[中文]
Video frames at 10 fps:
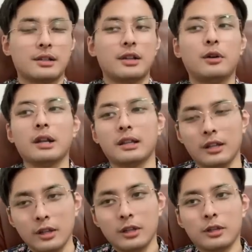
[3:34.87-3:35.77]
后来
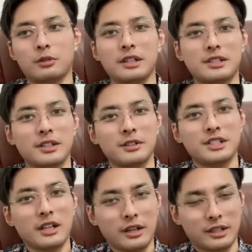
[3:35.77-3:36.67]
呢，对这个
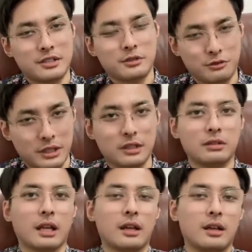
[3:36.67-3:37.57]
伊朗也是用全天
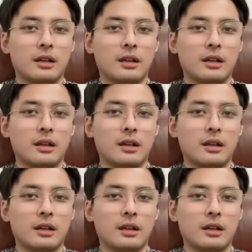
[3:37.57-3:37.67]
候的